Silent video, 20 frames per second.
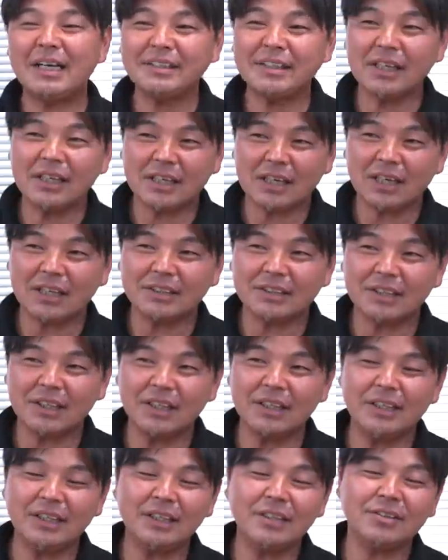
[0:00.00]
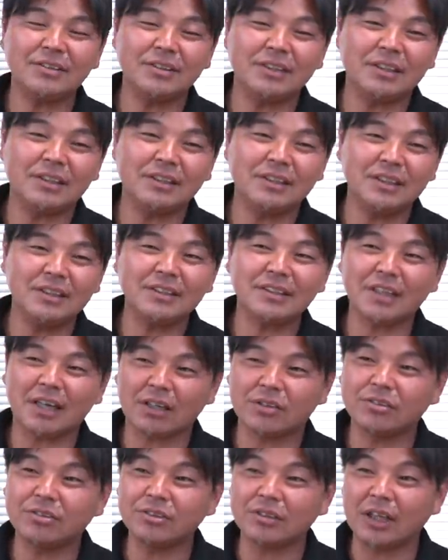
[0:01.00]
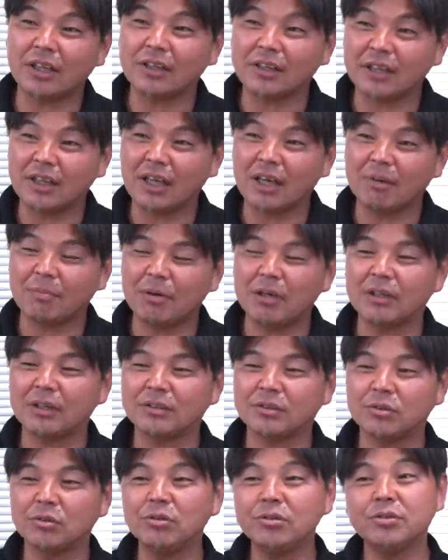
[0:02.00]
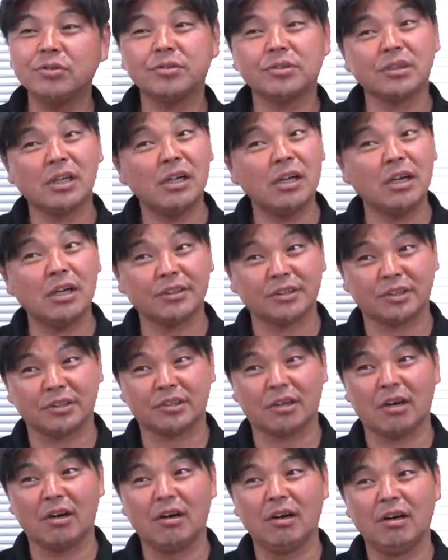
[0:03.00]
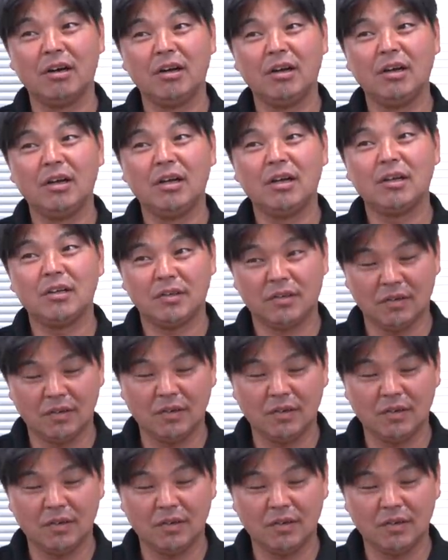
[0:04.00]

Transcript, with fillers: さか J リーグにイニエスタが来るなんてやっぱり想像つかなかったじゃん、うん、そうですねう